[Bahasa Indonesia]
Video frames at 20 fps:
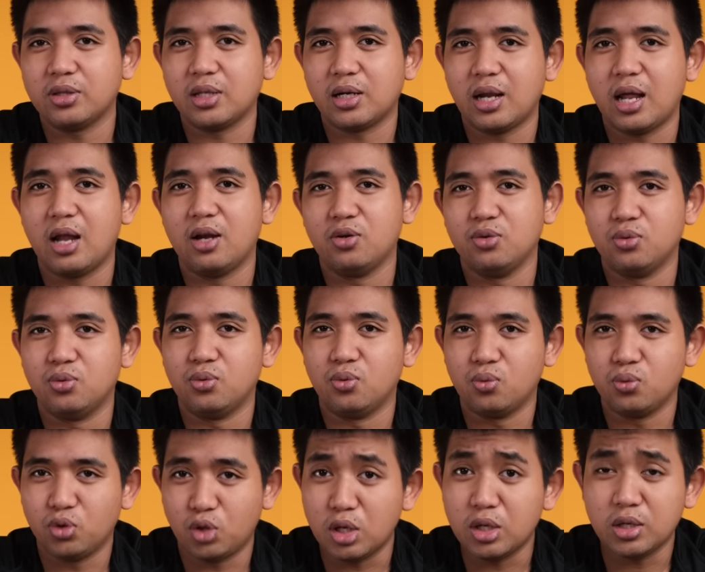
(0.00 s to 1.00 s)
terlalu
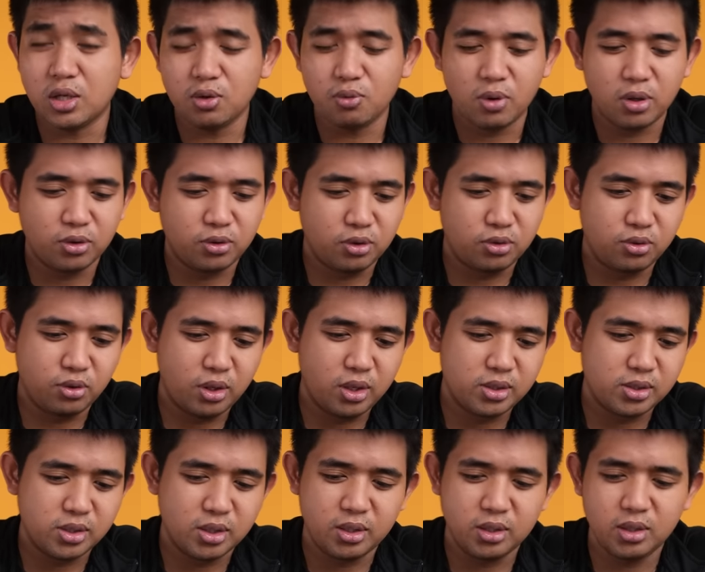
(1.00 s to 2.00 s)
tinggi waktu itu ya
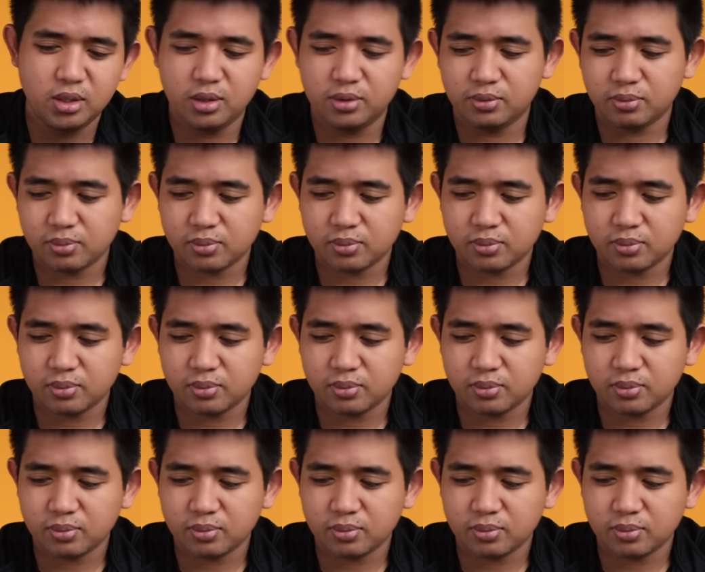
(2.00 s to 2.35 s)
jadi